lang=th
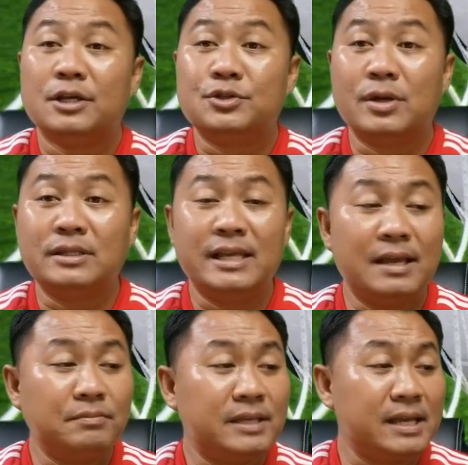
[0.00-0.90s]
ส่วนที
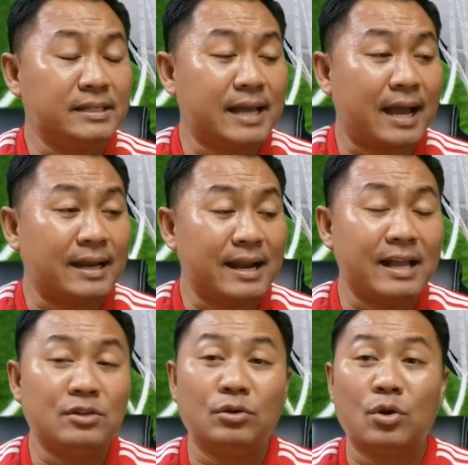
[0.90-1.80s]
มที่จะได้เล่
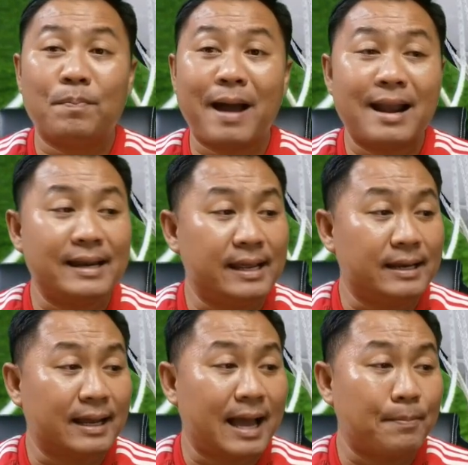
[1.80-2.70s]
นยูโรปาลีก
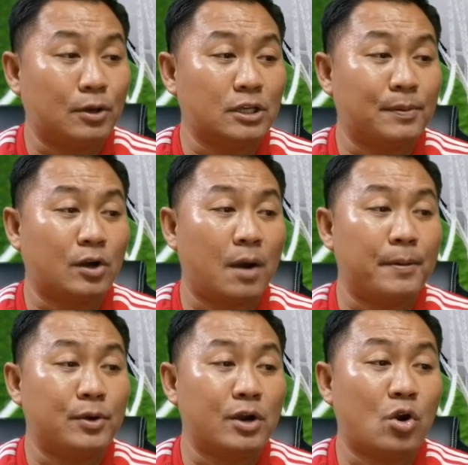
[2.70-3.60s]
นะครับ ก็จะประกอบไป
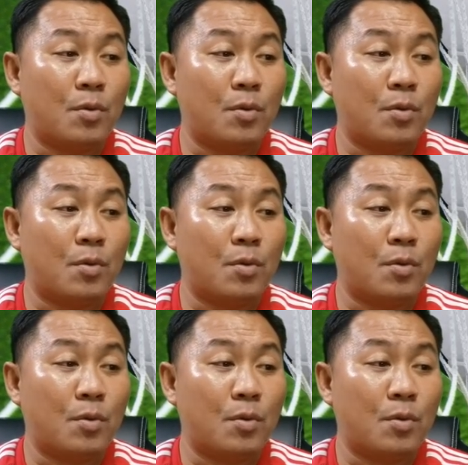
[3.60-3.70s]
ด้วยโร